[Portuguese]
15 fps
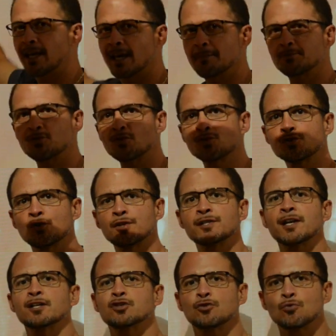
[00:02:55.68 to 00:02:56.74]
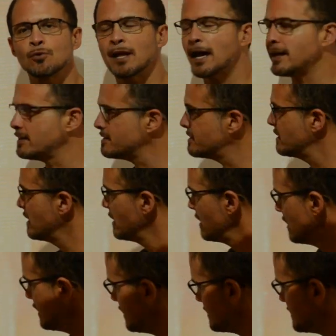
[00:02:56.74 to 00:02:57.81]
reabsorções radiculares
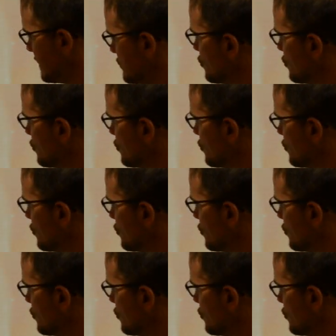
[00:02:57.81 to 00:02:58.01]
e se a